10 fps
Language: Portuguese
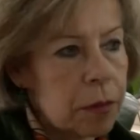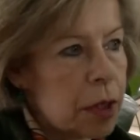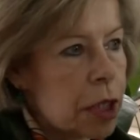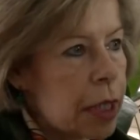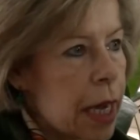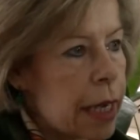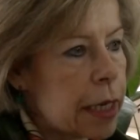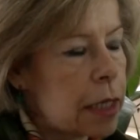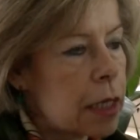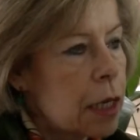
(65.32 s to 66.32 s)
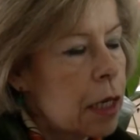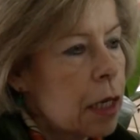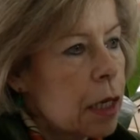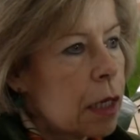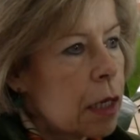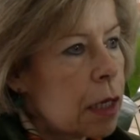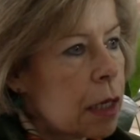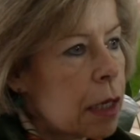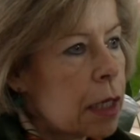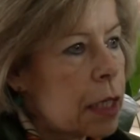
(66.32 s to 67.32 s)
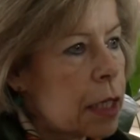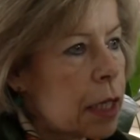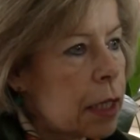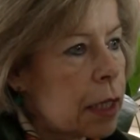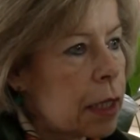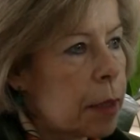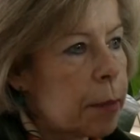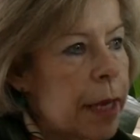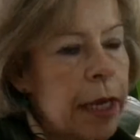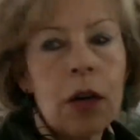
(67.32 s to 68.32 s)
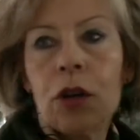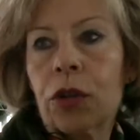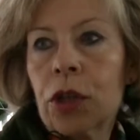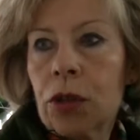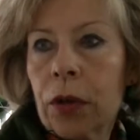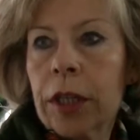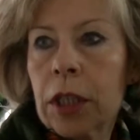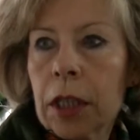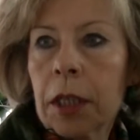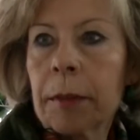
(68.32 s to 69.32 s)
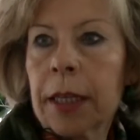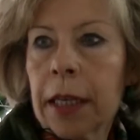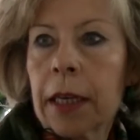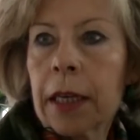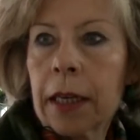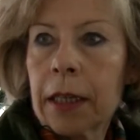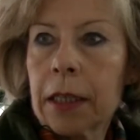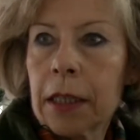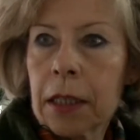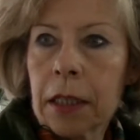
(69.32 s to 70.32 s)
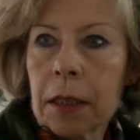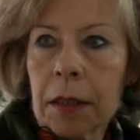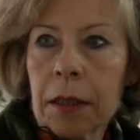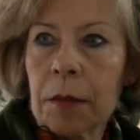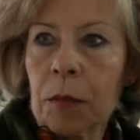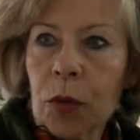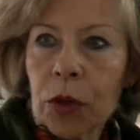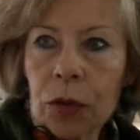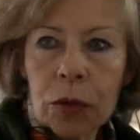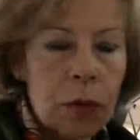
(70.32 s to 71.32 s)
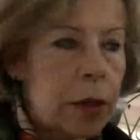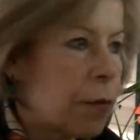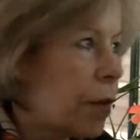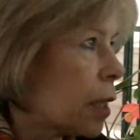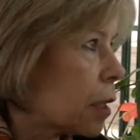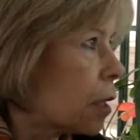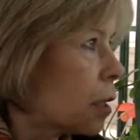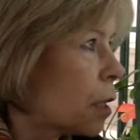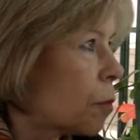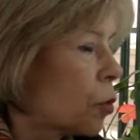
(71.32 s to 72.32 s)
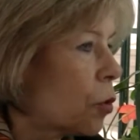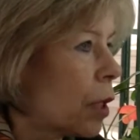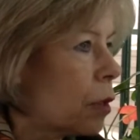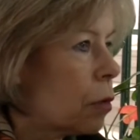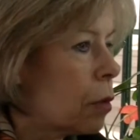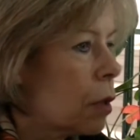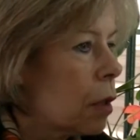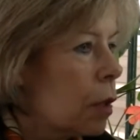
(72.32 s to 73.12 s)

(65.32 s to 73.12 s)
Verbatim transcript: gerais, eh, acrescenta também condições climatéricas muito adversas e, portanto,